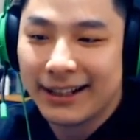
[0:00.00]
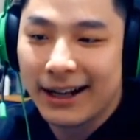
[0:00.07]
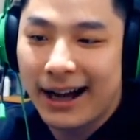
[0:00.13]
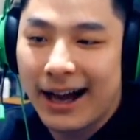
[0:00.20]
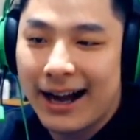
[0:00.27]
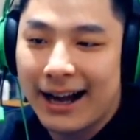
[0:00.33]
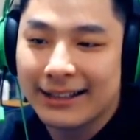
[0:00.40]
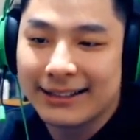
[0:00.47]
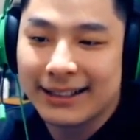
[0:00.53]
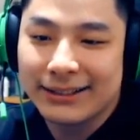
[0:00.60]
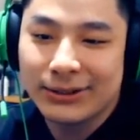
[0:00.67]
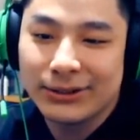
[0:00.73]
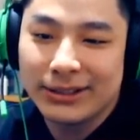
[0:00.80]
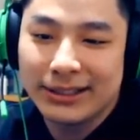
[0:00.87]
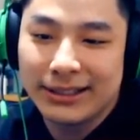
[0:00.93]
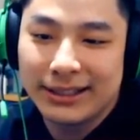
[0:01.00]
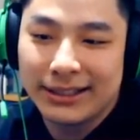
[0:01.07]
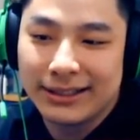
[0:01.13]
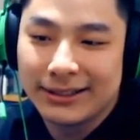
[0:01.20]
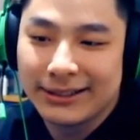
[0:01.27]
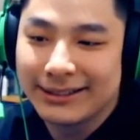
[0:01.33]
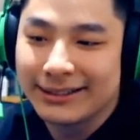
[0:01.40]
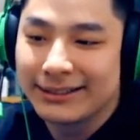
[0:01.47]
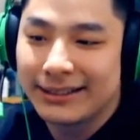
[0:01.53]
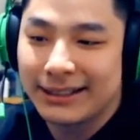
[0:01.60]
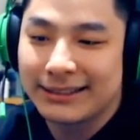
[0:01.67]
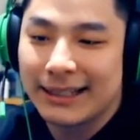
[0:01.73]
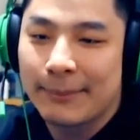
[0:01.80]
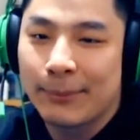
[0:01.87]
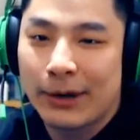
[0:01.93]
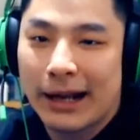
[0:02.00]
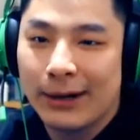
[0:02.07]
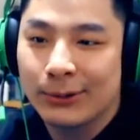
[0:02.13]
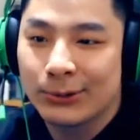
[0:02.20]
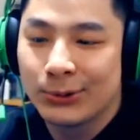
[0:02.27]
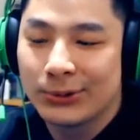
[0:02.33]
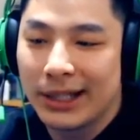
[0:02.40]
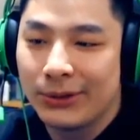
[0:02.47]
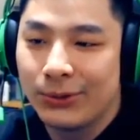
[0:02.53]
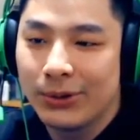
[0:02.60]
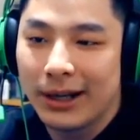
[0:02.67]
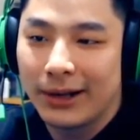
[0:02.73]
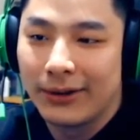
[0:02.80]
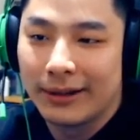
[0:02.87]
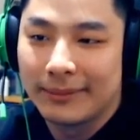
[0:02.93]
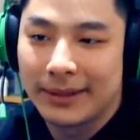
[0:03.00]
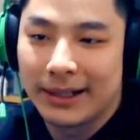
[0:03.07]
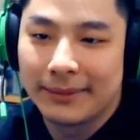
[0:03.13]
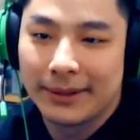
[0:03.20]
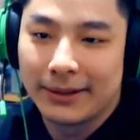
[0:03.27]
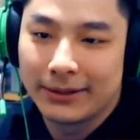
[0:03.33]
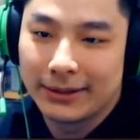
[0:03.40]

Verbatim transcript: Karakter tuh tercampur aduk susah juga loh lama-lama